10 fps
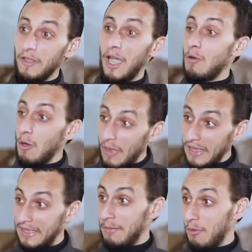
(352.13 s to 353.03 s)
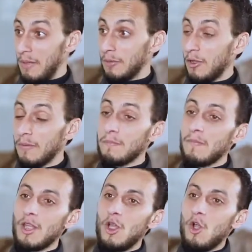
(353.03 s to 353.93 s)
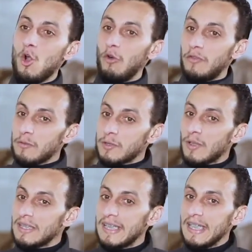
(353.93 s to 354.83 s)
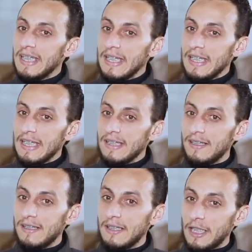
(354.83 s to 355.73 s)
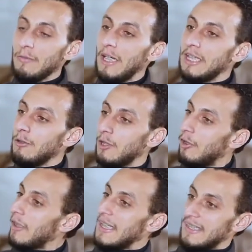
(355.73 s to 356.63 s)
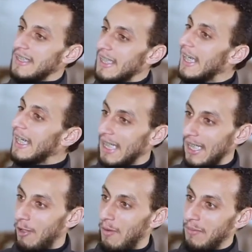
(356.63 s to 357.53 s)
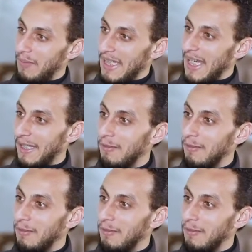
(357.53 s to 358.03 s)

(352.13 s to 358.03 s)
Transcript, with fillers: القهوه هو خدام وميم طون وفي نفس الوقت كاين اللي آه، كاين واحد واحد اخر اللي عزيز عليه غير ريحه القهوه بحالي انا